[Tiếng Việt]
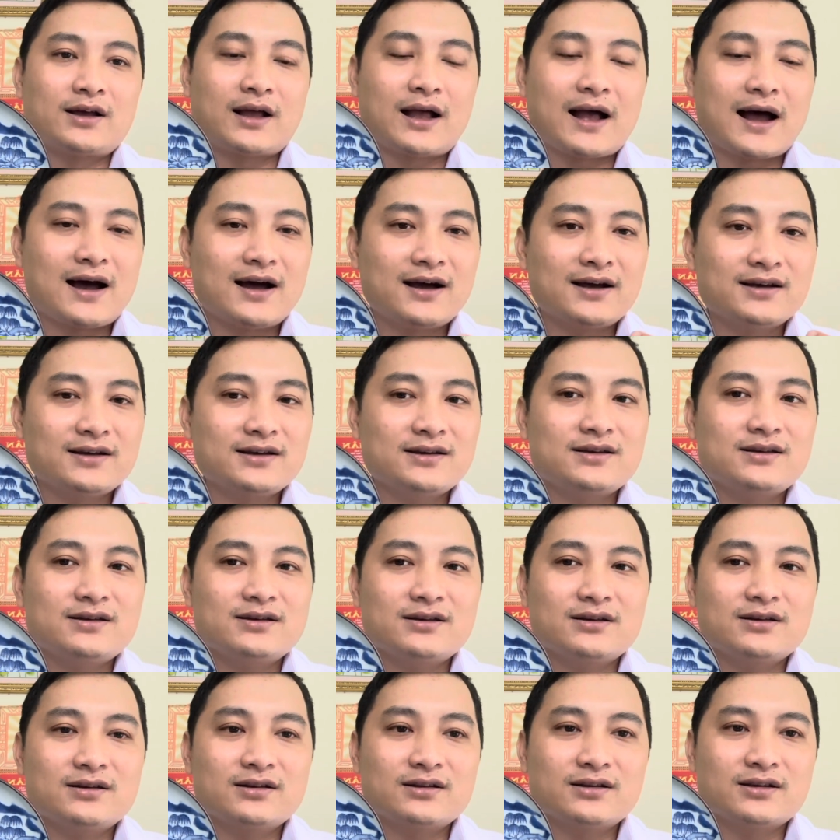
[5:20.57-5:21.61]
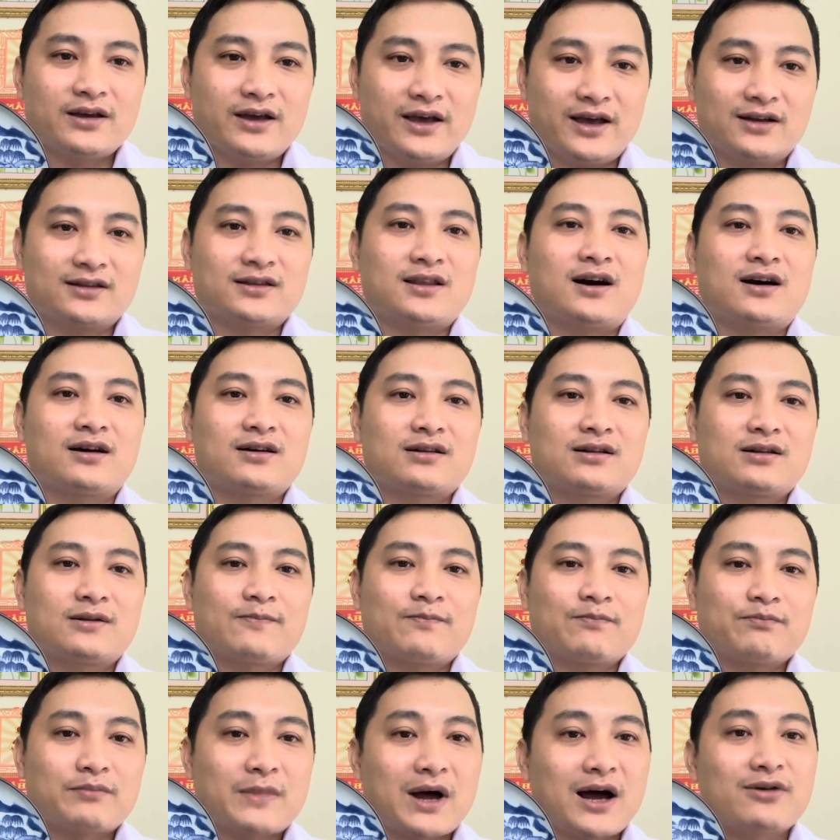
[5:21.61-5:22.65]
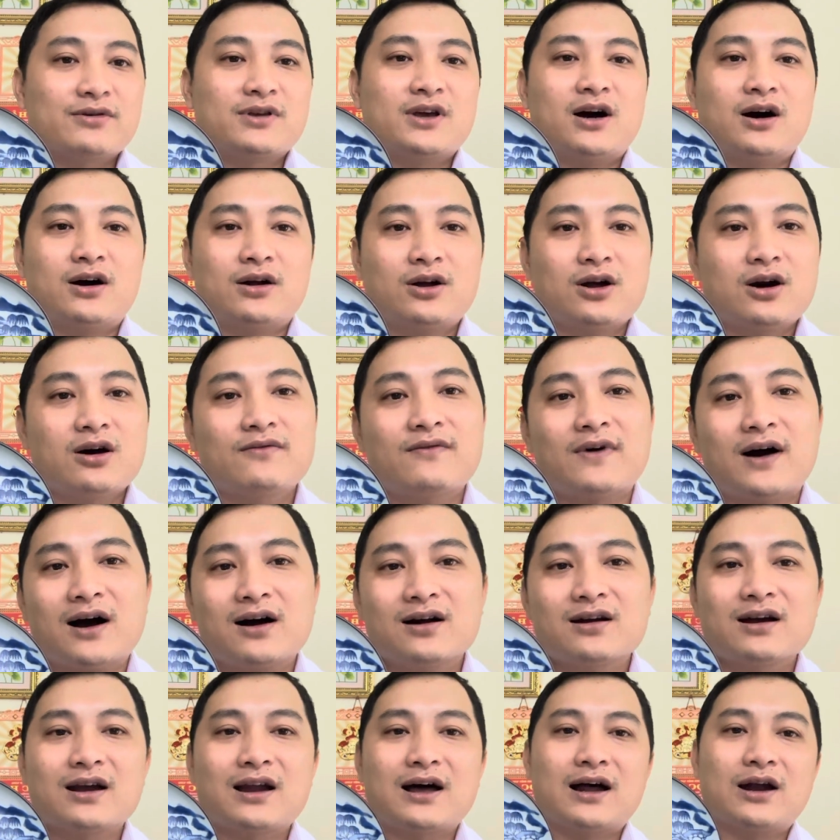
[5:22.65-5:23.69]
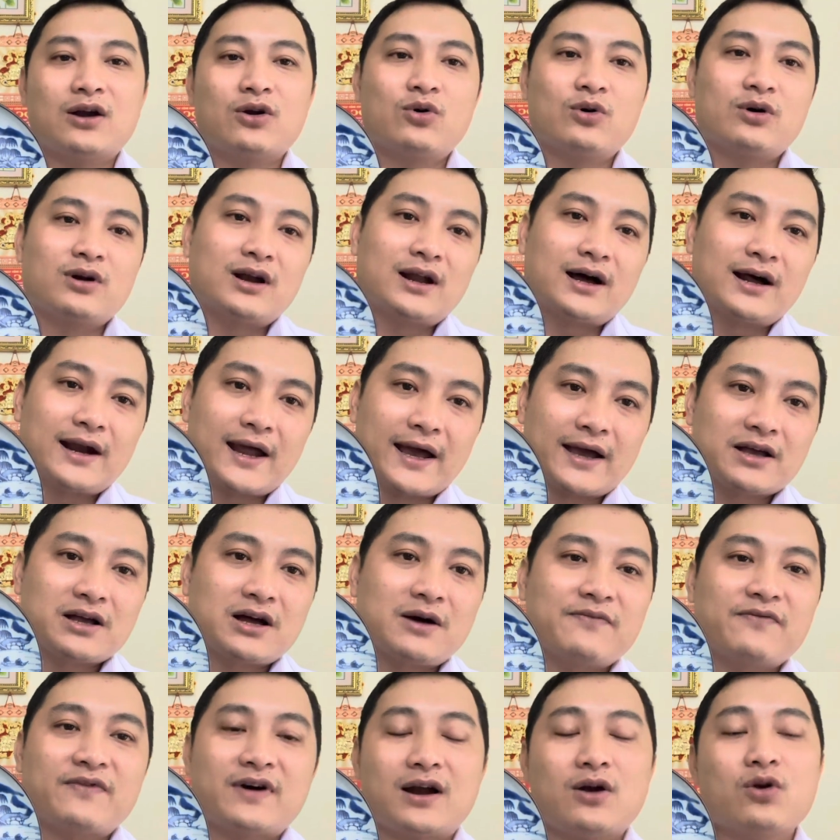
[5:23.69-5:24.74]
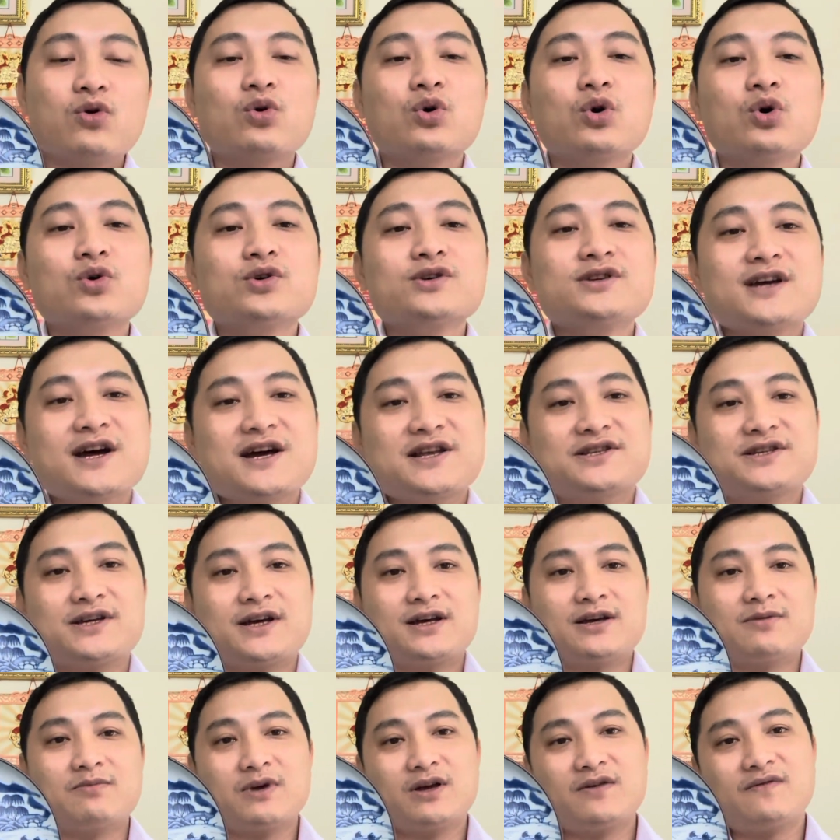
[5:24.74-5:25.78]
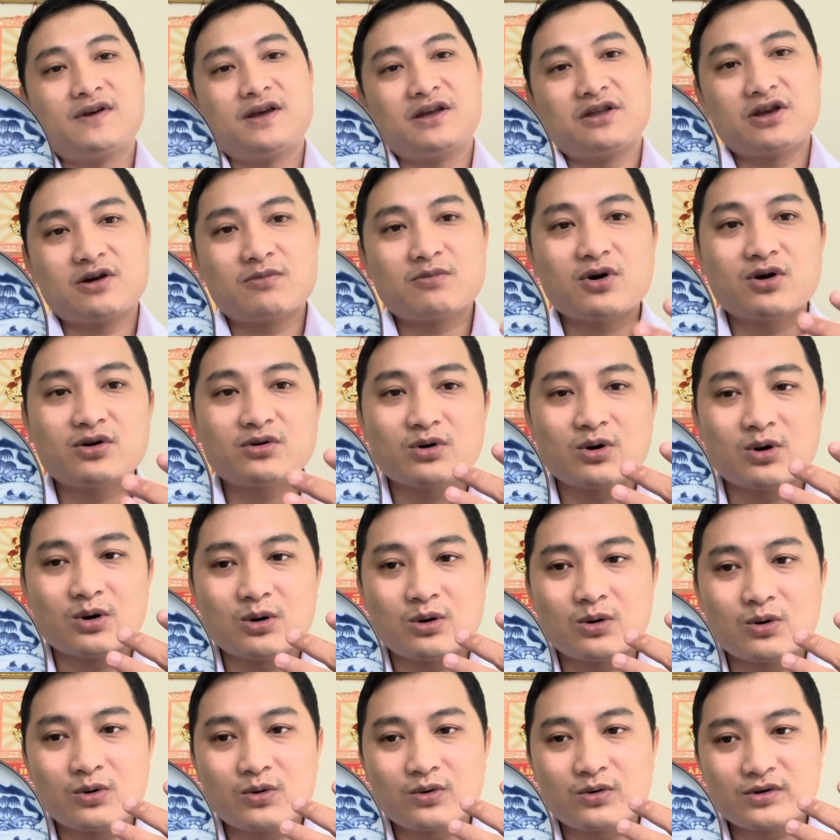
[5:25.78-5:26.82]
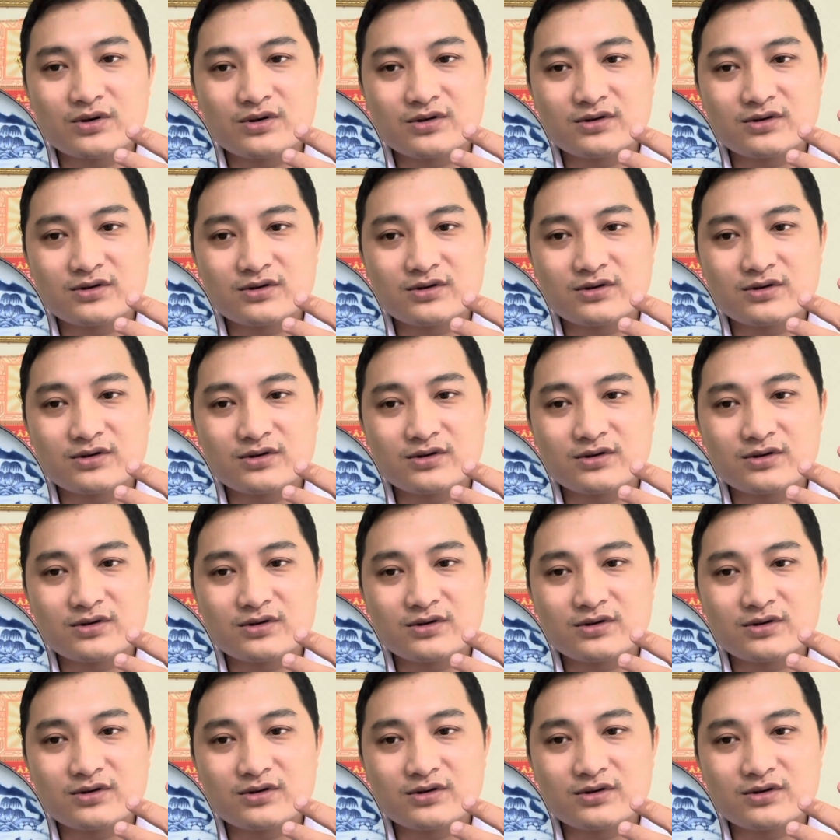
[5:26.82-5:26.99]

cái hiện thực bao giờ nó vẫn là luôn là đẳng cấp và luôn luôn giá trị bởi vì những món đồ